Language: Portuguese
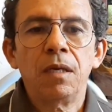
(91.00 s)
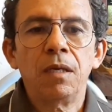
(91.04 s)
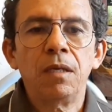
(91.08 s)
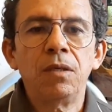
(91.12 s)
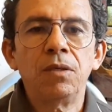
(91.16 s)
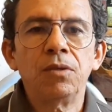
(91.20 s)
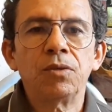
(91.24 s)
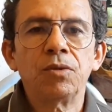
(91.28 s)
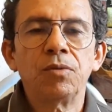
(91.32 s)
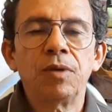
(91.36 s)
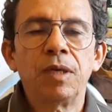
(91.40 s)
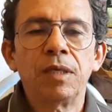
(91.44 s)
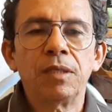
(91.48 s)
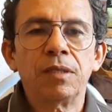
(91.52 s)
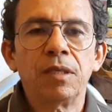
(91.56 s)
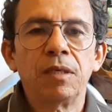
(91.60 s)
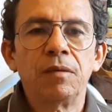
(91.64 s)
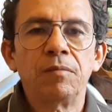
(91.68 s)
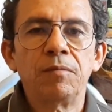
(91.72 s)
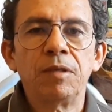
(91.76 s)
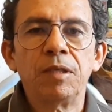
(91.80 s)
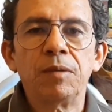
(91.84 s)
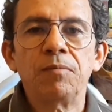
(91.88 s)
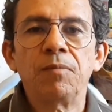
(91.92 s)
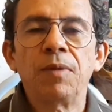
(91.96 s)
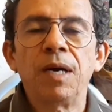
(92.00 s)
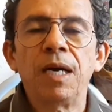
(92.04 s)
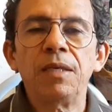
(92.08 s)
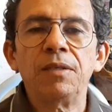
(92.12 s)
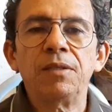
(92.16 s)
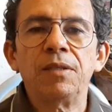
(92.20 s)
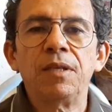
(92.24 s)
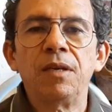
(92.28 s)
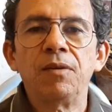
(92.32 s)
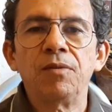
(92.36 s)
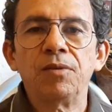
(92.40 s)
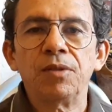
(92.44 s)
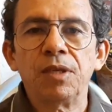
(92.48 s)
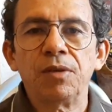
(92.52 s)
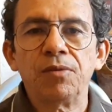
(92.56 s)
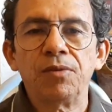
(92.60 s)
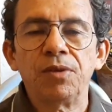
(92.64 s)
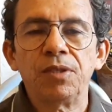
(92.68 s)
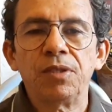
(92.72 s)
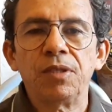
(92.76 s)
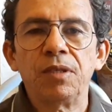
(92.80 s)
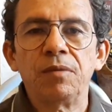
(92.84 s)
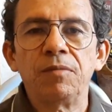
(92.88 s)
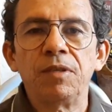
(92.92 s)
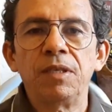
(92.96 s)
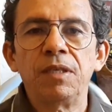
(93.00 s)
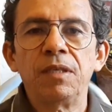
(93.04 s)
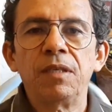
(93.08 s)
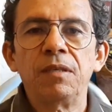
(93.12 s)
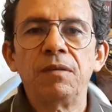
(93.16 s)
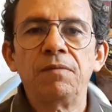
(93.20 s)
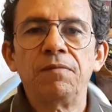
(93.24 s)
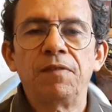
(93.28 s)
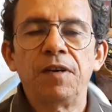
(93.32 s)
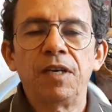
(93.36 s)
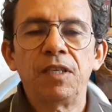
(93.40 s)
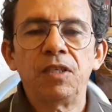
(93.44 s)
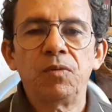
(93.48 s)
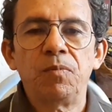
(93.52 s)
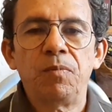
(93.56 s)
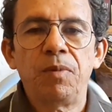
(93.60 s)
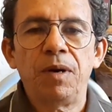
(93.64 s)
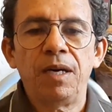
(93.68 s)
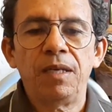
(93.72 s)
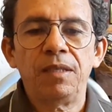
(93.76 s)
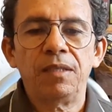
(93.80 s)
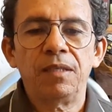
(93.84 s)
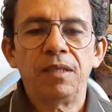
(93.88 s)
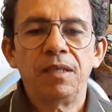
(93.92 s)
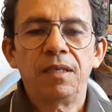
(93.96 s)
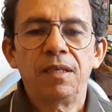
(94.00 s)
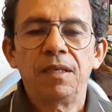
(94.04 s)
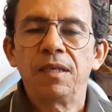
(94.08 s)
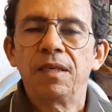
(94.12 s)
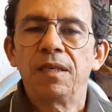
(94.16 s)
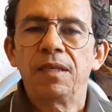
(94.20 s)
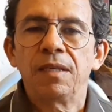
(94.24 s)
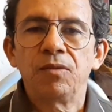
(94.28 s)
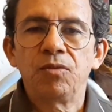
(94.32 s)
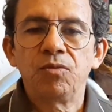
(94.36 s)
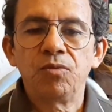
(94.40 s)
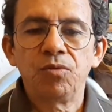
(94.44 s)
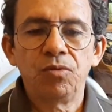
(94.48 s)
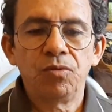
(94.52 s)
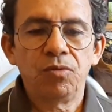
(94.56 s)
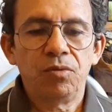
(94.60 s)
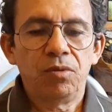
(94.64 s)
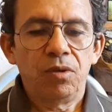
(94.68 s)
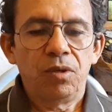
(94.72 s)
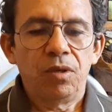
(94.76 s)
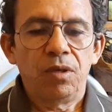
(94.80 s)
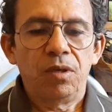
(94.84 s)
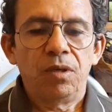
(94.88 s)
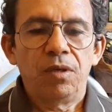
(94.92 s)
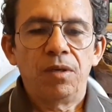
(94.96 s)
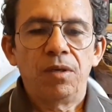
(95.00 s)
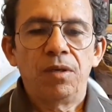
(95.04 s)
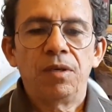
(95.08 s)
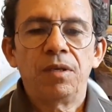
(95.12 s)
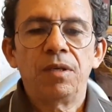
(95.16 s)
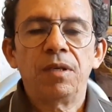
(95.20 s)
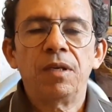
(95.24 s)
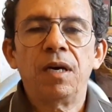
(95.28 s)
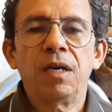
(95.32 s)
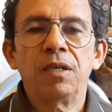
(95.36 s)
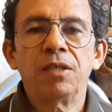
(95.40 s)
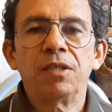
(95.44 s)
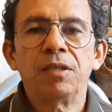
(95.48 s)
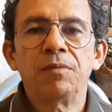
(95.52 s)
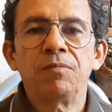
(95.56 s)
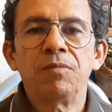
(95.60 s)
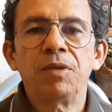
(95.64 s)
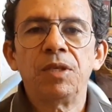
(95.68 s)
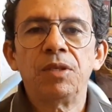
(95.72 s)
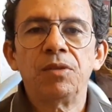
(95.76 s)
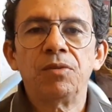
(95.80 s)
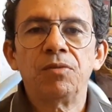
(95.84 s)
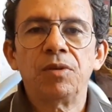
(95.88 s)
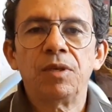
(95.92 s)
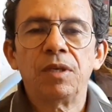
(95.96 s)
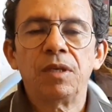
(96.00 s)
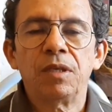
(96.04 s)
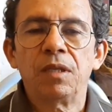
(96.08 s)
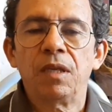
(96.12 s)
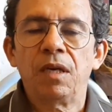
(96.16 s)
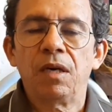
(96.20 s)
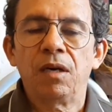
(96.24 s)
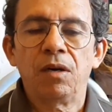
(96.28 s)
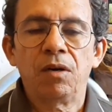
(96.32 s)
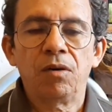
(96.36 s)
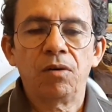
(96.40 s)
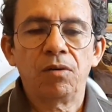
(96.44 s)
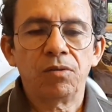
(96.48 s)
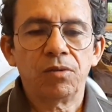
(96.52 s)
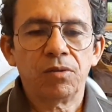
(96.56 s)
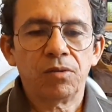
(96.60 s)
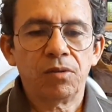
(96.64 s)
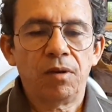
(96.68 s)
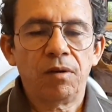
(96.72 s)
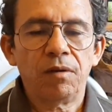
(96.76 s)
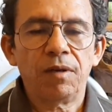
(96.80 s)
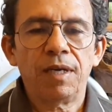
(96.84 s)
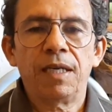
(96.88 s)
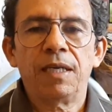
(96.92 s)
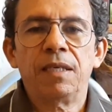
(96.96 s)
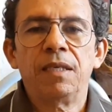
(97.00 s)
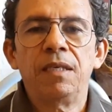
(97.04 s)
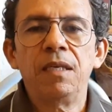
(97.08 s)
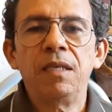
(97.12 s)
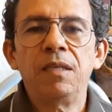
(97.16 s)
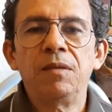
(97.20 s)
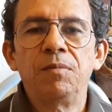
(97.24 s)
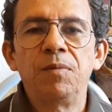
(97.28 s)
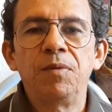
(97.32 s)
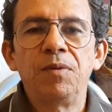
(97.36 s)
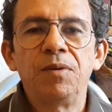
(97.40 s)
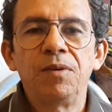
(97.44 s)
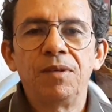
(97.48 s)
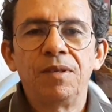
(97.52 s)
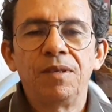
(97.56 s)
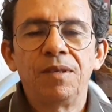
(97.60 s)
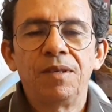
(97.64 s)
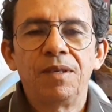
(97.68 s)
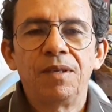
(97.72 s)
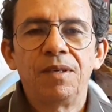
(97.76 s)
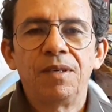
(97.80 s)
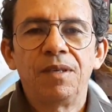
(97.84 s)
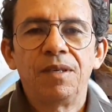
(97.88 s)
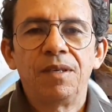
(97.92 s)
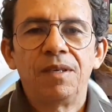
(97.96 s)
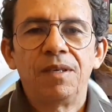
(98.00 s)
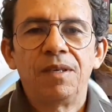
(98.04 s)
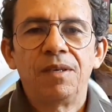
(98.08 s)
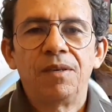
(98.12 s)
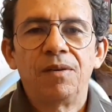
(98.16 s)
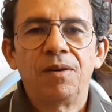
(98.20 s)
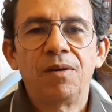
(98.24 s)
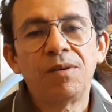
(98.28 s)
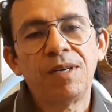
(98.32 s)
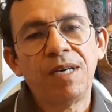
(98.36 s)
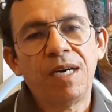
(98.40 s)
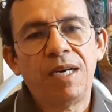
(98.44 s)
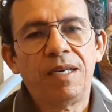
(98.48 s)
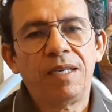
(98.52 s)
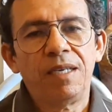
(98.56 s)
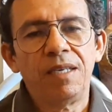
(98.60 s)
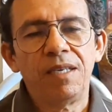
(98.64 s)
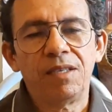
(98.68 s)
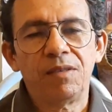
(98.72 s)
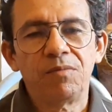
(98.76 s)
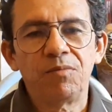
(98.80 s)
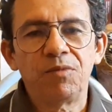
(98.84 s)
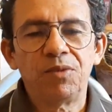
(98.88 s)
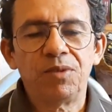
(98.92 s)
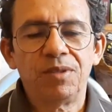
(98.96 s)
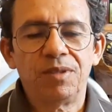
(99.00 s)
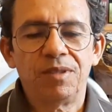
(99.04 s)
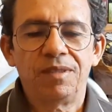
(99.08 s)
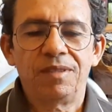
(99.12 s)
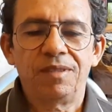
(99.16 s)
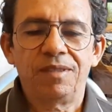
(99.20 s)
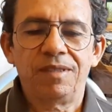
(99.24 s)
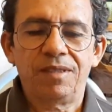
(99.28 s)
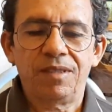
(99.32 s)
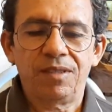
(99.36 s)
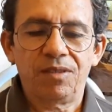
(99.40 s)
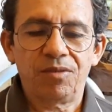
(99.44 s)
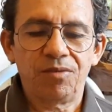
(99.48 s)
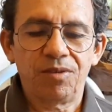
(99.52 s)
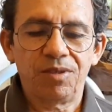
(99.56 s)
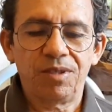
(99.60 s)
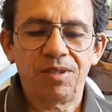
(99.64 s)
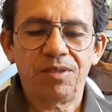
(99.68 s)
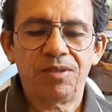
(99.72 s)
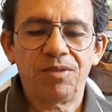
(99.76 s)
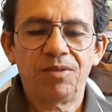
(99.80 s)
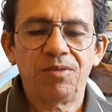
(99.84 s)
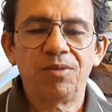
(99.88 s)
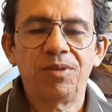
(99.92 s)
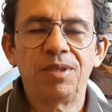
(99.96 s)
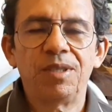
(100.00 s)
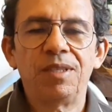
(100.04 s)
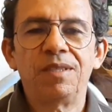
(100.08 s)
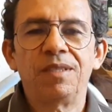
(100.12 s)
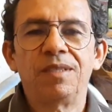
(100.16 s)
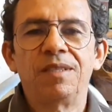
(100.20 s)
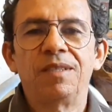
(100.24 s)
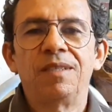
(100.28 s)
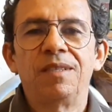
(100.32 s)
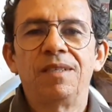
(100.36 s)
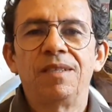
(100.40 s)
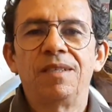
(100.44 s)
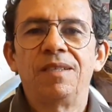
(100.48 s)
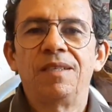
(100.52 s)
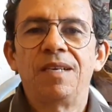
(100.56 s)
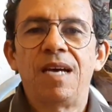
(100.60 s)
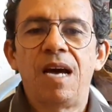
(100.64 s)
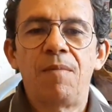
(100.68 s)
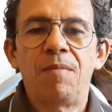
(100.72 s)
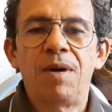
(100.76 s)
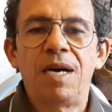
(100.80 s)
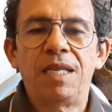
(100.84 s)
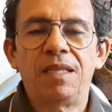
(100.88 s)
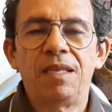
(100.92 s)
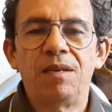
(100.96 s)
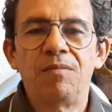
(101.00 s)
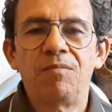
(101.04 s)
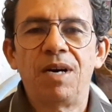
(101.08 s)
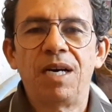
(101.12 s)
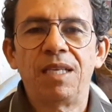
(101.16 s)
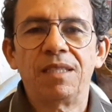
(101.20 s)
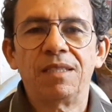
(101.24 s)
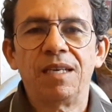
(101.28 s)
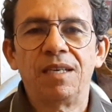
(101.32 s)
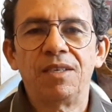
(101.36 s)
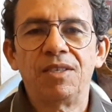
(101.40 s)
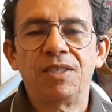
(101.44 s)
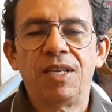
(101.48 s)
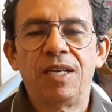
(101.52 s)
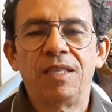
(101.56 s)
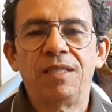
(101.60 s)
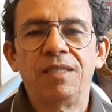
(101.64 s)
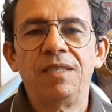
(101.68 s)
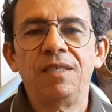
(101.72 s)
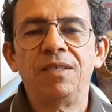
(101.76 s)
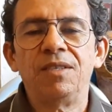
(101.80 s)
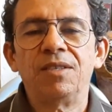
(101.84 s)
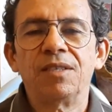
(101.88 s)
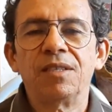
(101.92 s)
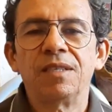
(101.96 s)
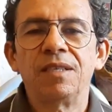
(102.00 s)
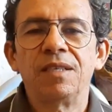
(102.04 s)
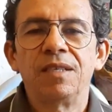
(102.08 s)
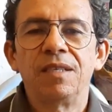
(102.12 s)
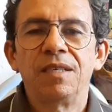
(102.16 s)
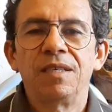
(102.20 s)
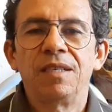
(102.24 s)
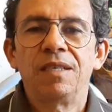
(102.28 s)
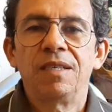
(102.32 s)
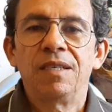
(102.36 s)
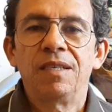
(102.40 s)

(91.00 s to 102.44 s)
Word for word: Isso é extremamente. Mas tem outra coisa também que faz parte do engajamento do canal, os logaritmos logaritmos, essas coisas todas, a matemática, a estatística,